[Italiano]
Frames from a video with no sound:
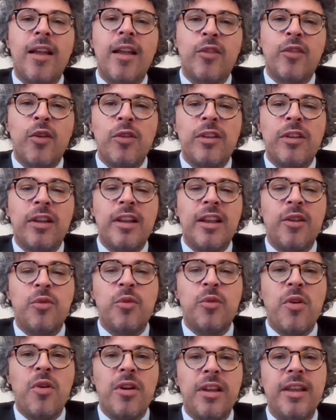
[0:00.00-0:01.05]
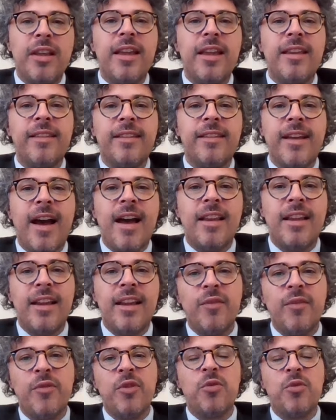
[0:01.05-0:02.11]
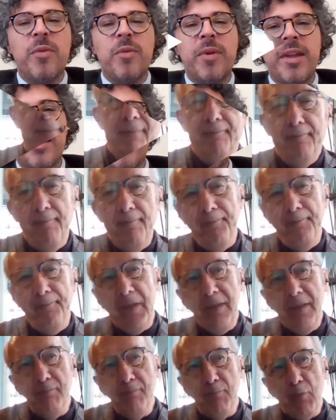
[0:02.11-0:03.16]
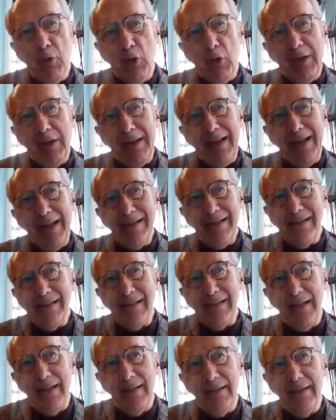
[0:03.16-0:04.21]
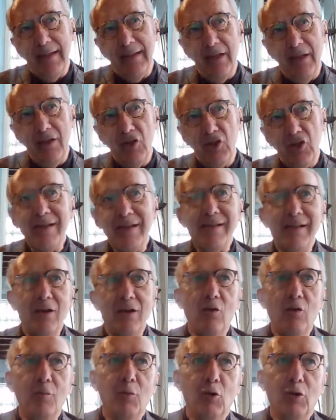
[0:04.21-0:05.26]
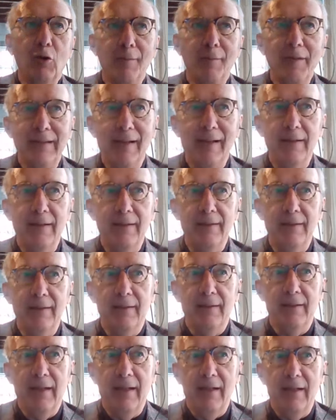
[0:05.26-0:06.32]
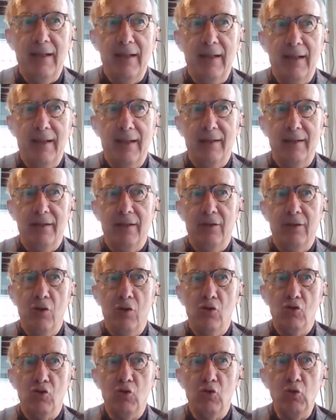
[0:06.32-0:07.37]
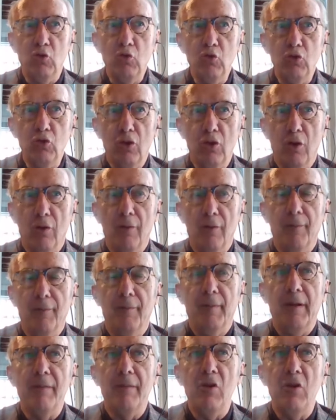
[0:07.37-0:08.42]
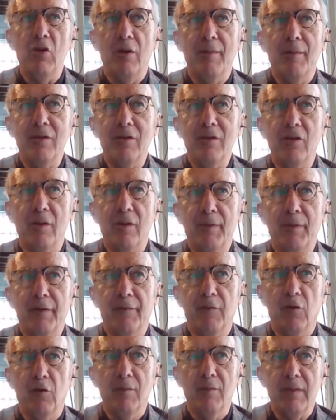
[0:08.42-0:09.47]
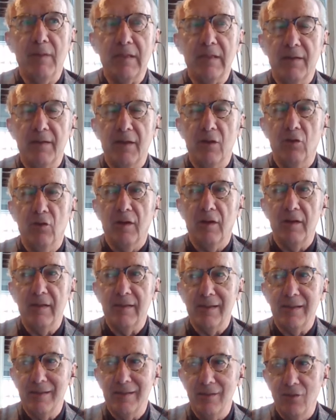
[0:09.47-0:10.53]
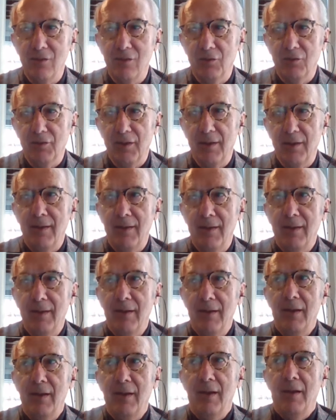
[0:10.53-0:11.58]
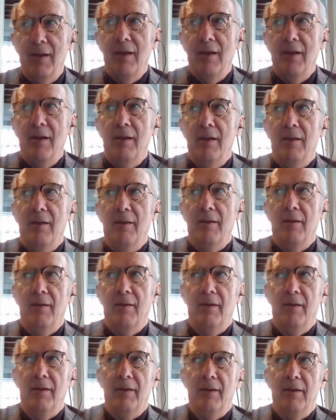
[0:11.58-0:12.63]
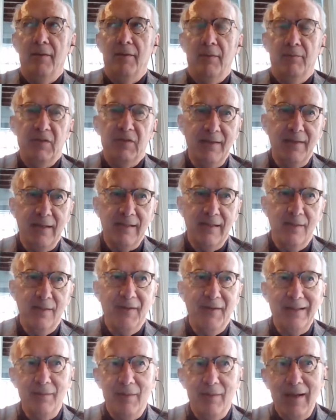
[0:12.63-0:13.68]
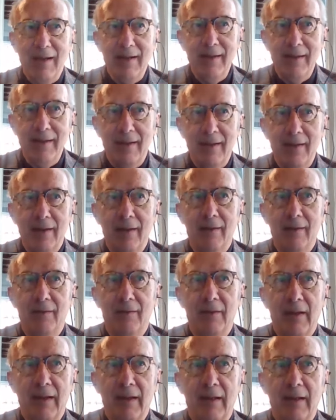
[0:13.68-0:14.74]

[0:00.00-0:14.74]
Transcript: Ascolta gli autori e scarica il volume. L'importanza delle scienze comportamentali nella, eh, nello studio per il miglioramento della performance nell'organizzazione, eh, sia nelle aziende private ma anche